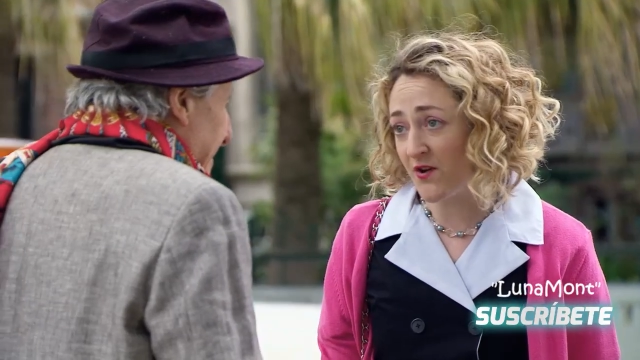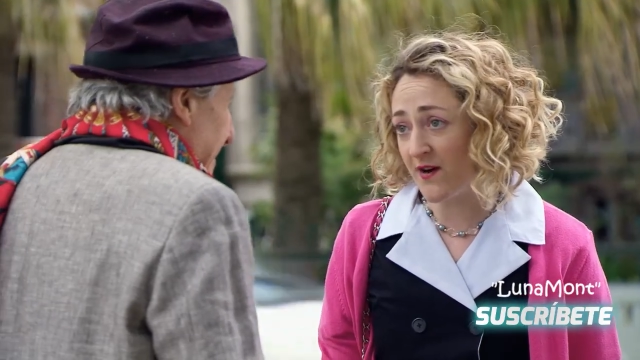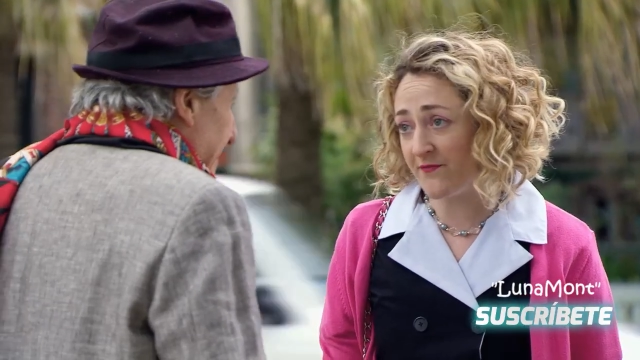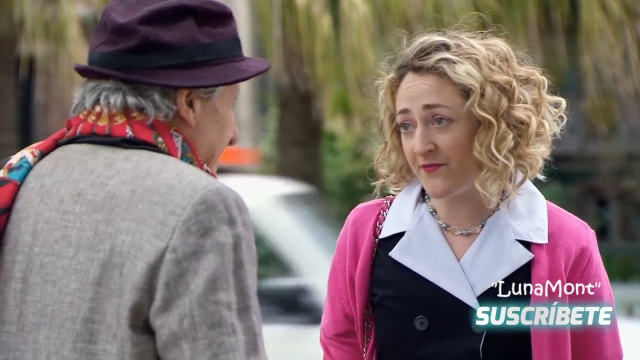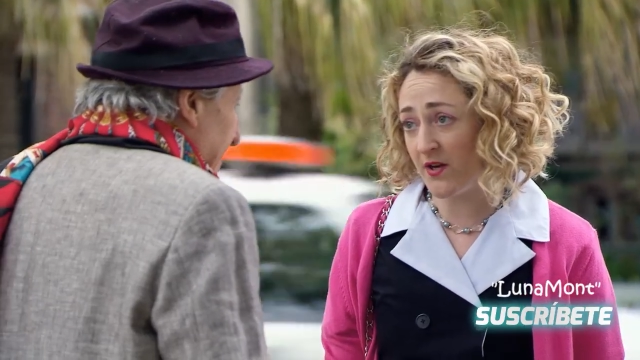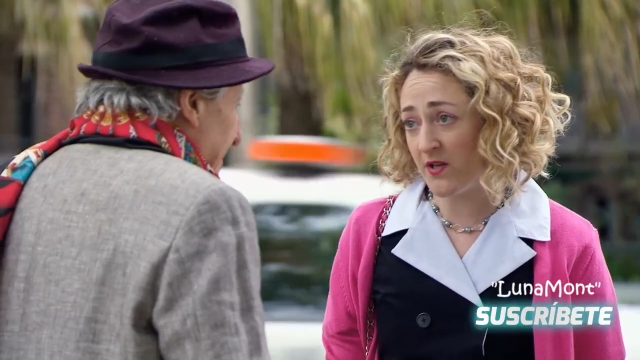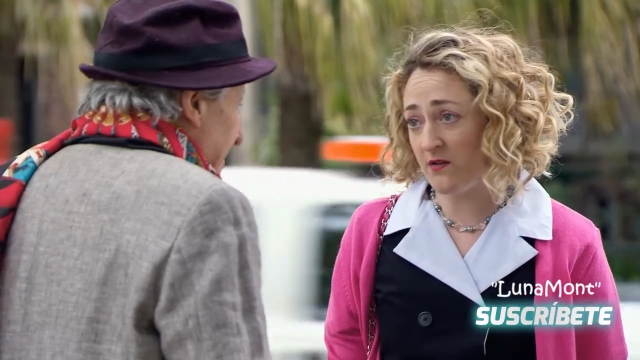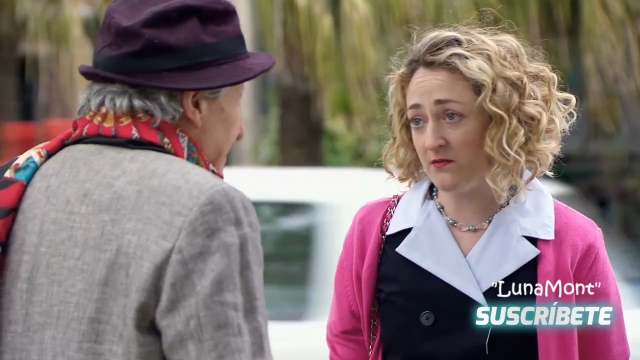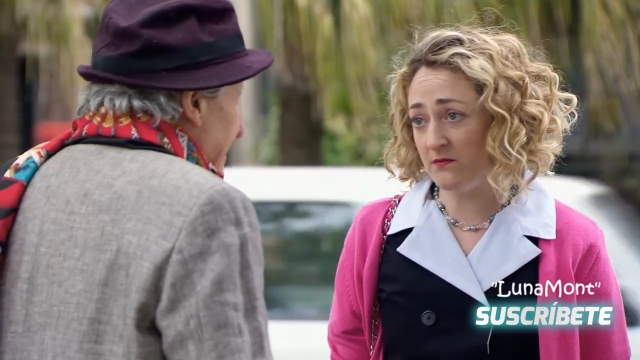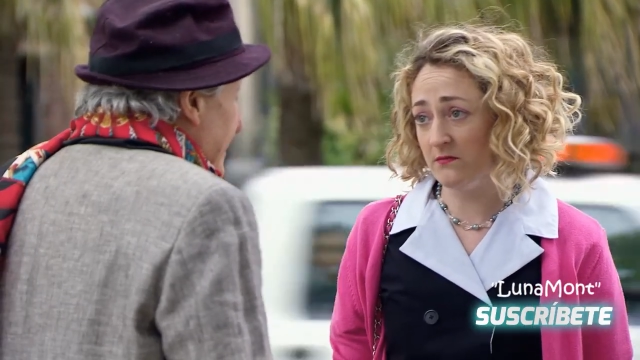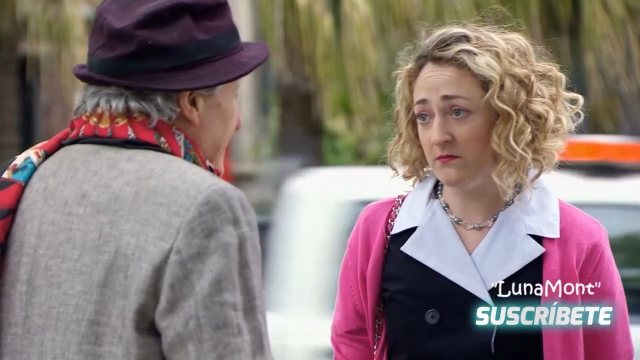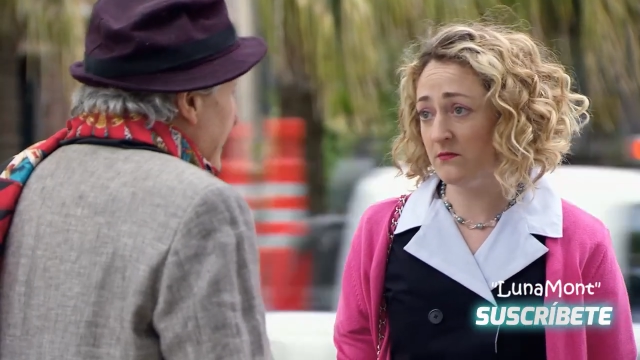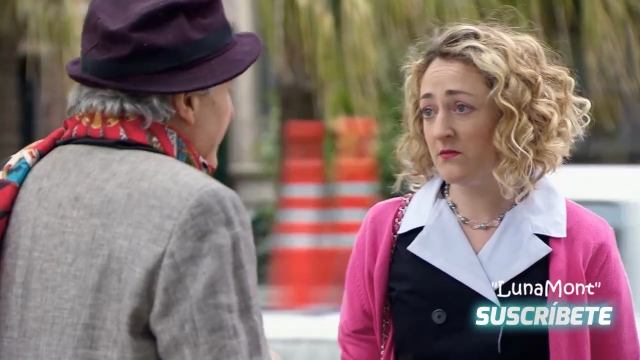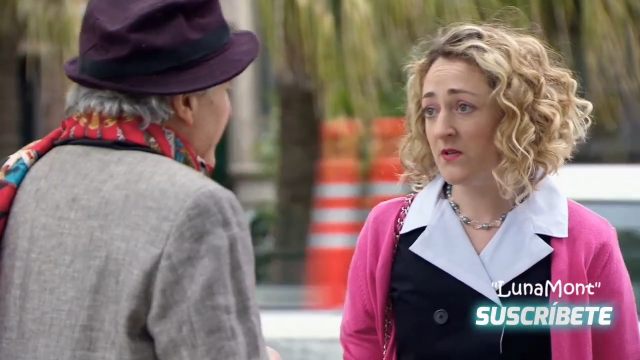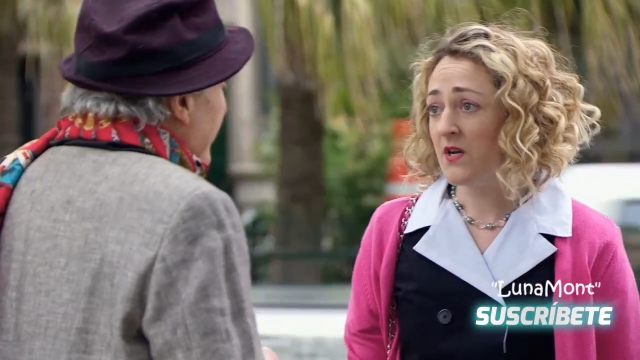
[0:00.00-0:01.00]
Alfredo.
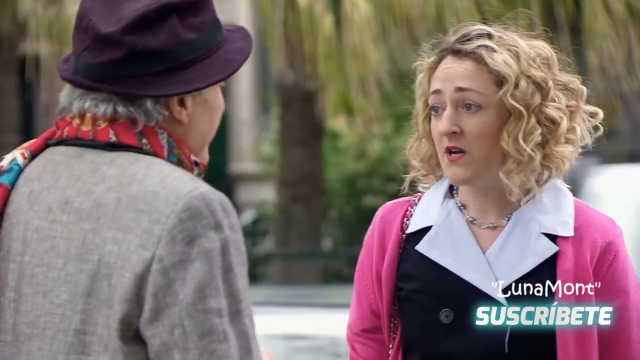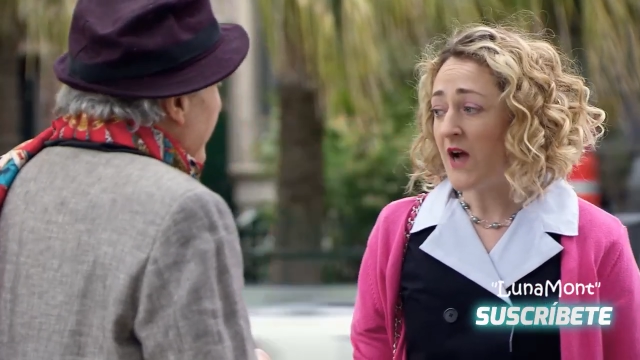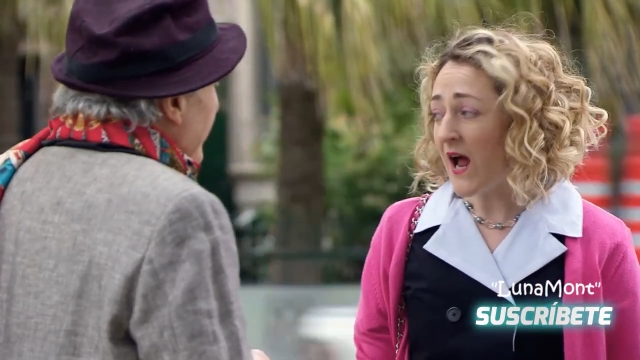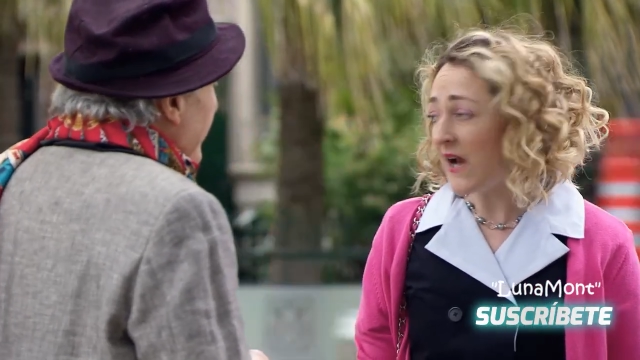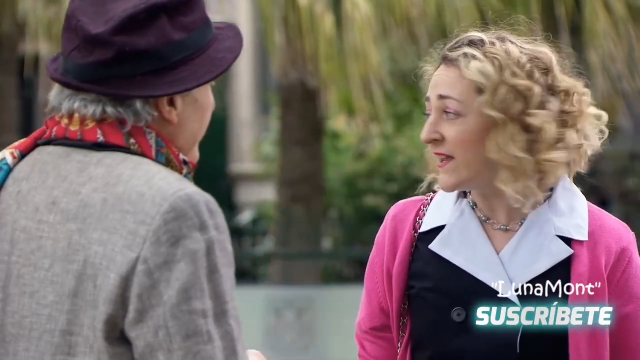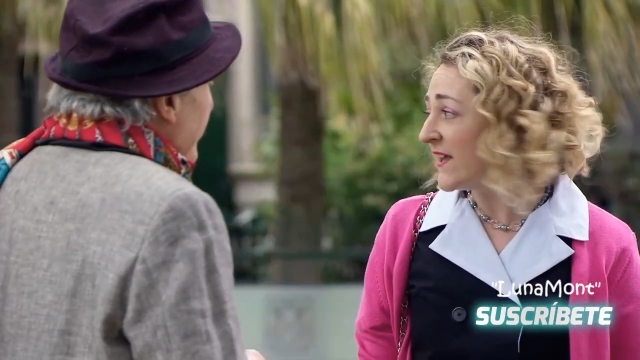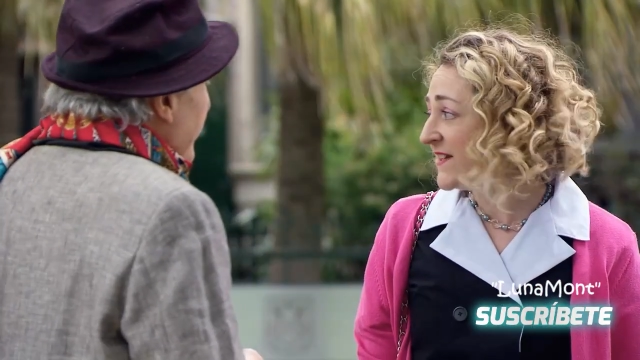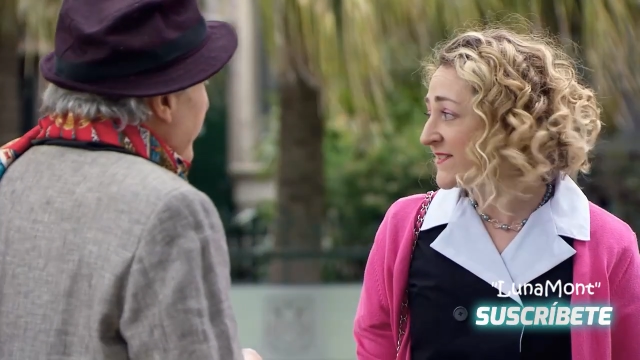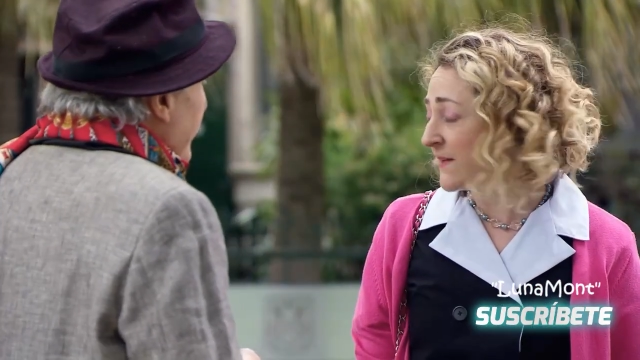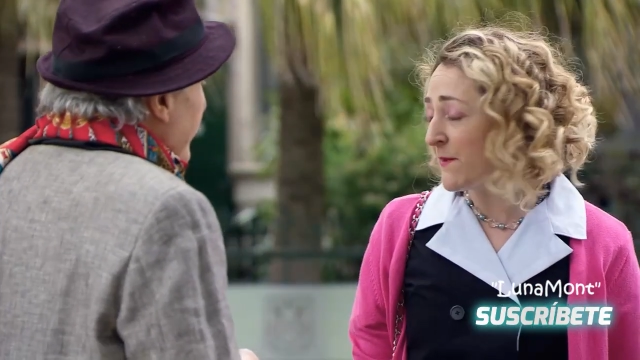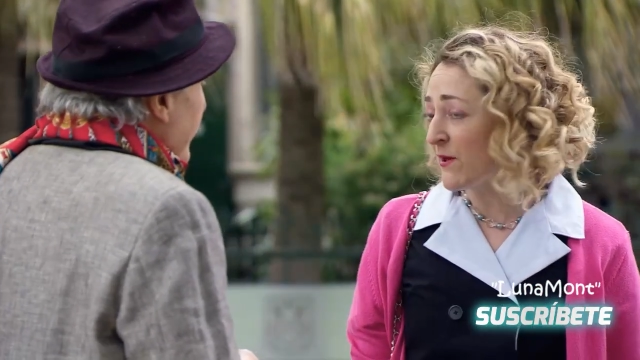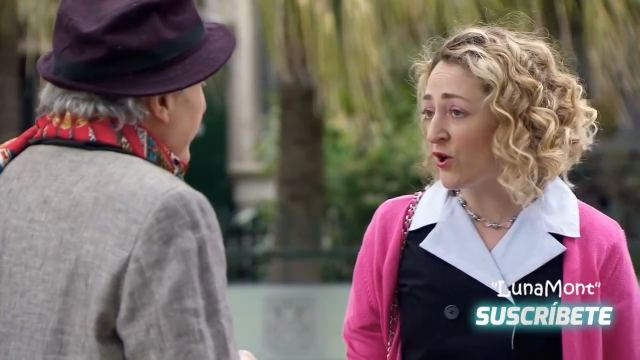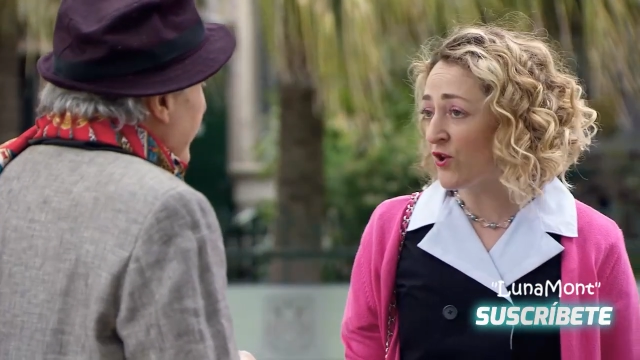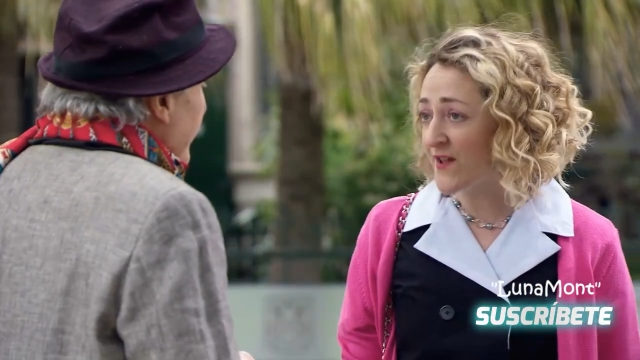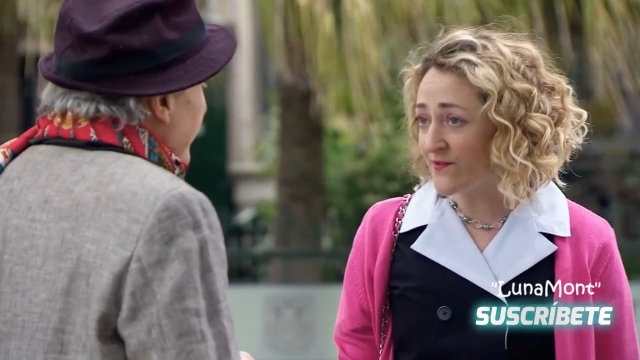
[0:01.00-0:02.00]
Alguien está
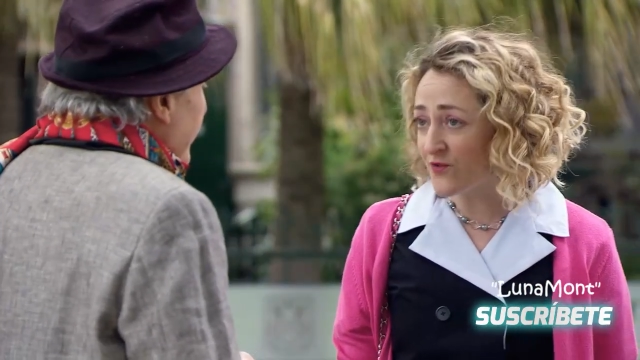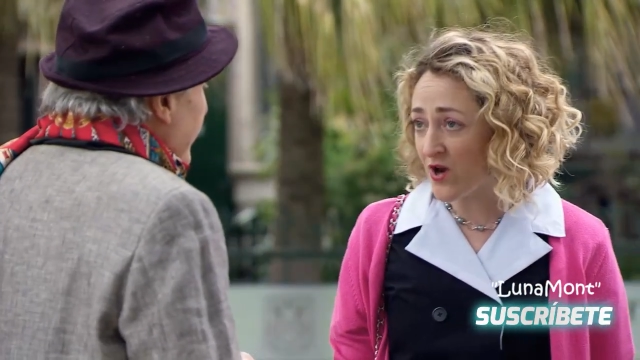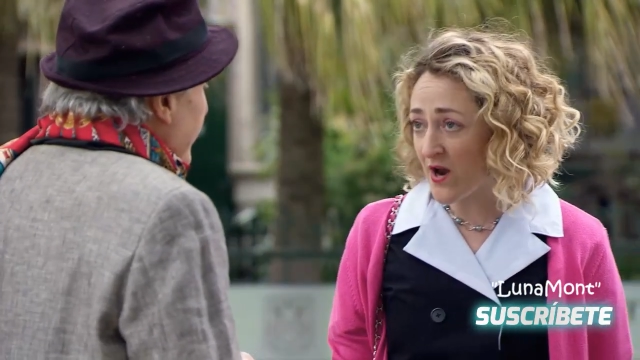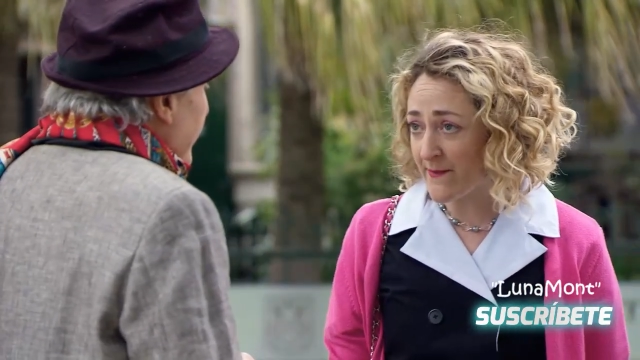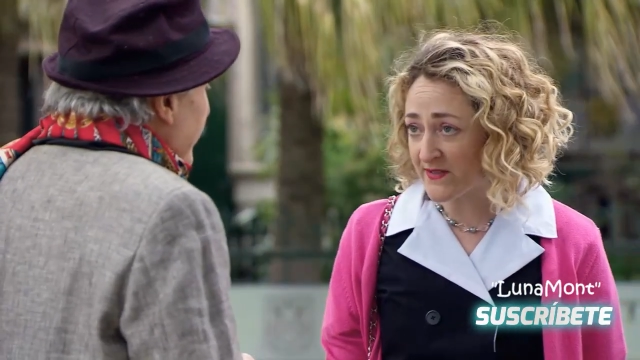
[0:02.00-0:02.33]
merodeando la